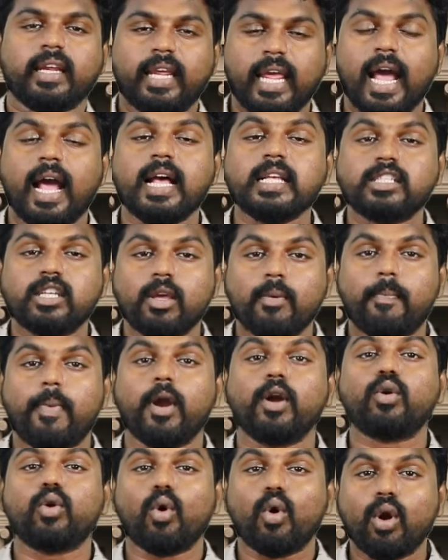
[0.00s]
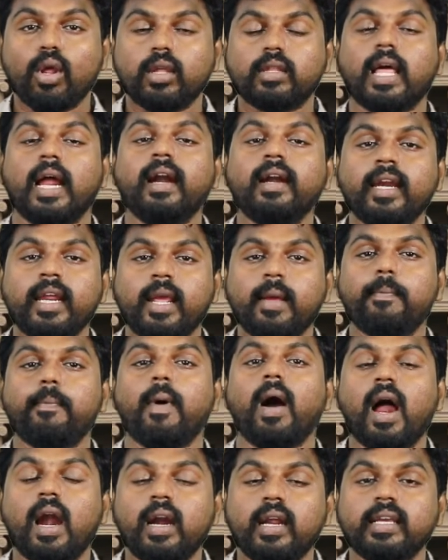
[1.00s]
கேஸு பெட்ரோலு தண்ணி
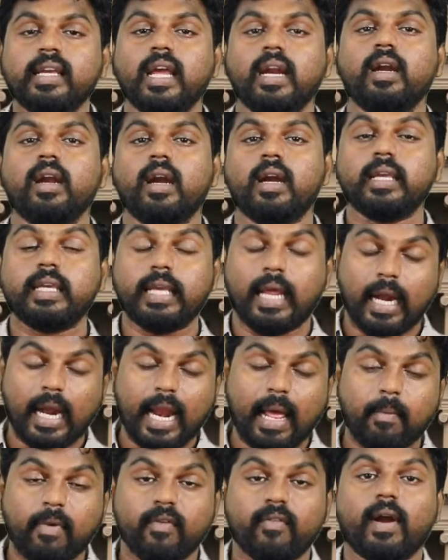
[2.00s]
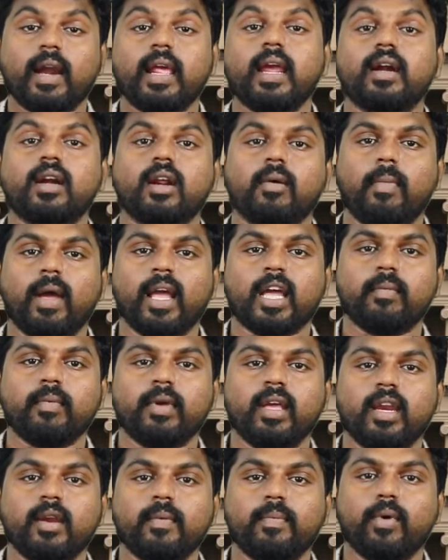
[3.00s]
பால் என்னன்னு எல்லாமே விளையாட்டுற
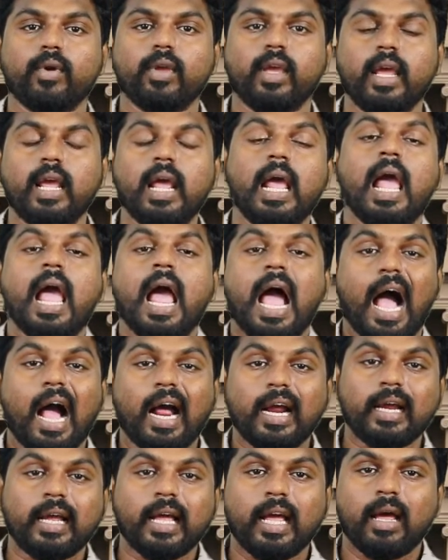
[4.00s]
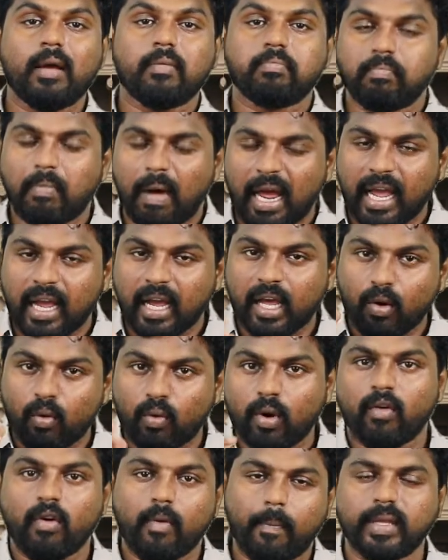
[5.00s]
பயங்கரம் ஏறி போய் அங்கே பயங்கர
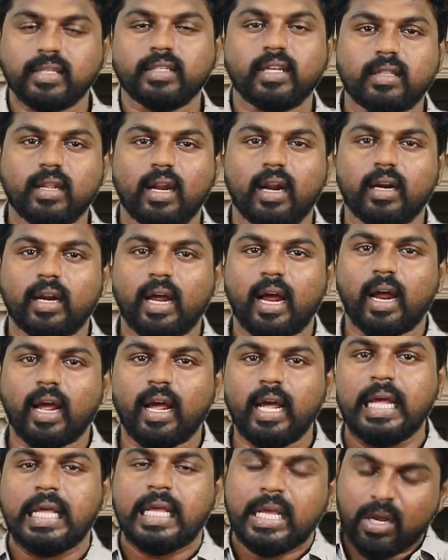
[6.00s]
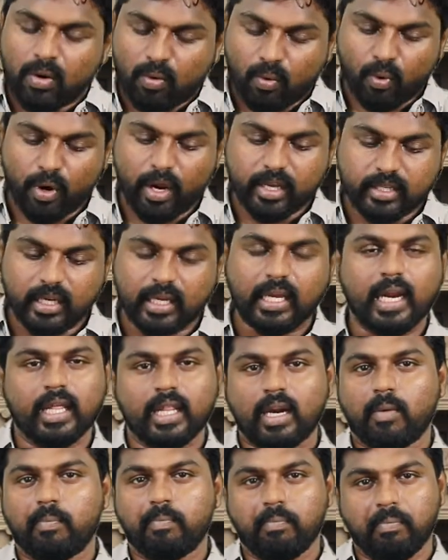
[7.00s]
உணவு பஞ்சத்தில் இருக்காங்க கூடிய சீக்கிரம் அதில்